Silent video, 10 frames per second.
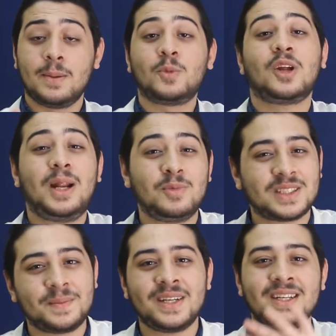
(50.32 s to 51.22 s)
المدرع
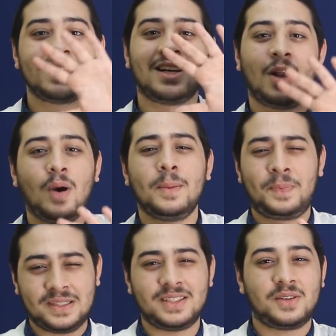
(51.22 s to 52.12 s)
المستمر اللي هو
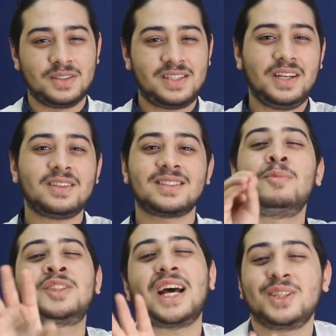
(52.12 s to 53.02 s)
البريزنت كونتينوس
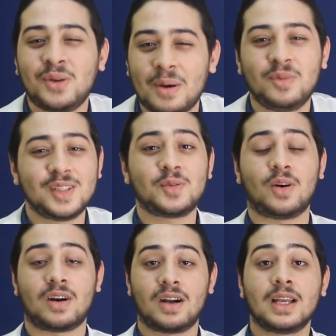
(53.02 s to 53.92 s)
مساعدينه ام ويز
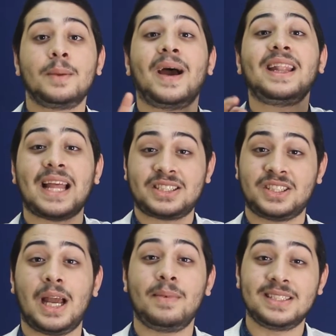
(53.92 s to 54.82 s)
ار يبقى انت
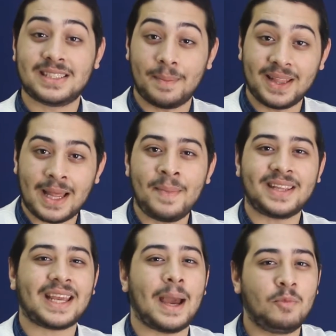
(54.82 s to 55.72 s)
عشان تعمل الزمن ده
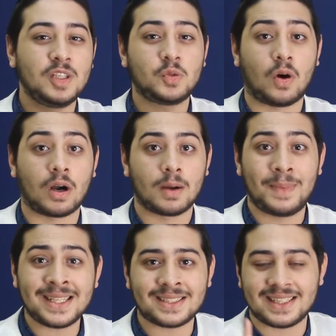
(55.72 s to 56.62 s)
محتاج ام ويز ار
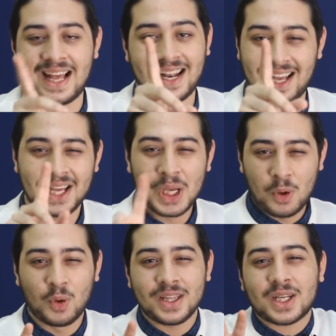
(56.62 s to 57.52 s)
بس لا لا
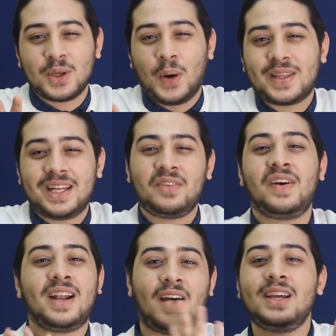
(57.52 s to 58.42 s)
وانك تحط
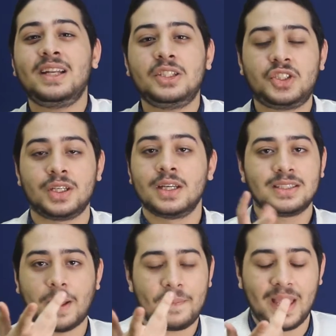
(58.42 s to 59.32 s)
للفعل اي ان جي
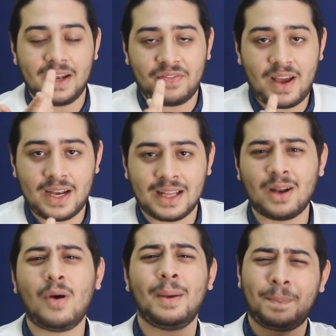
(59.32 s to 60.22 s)
طب ايه الفعل ده
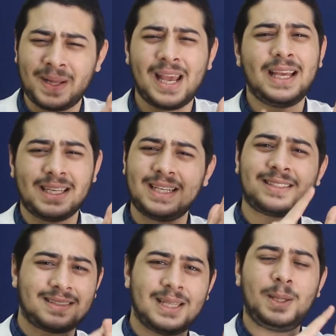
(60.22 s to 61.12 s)
اللي هو بلاي
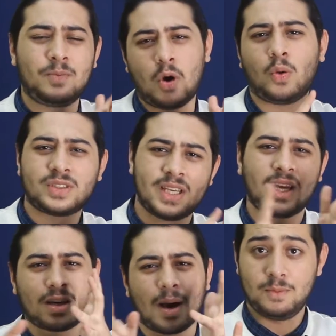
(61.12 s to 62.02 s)
ايت سليب جو
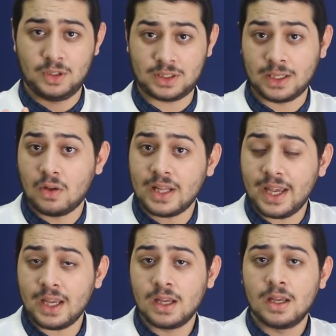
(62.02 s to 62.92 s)
تيك كم بص احنا قلنا
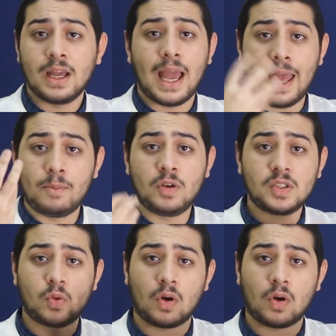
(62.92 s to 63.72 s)
ايه ام ويز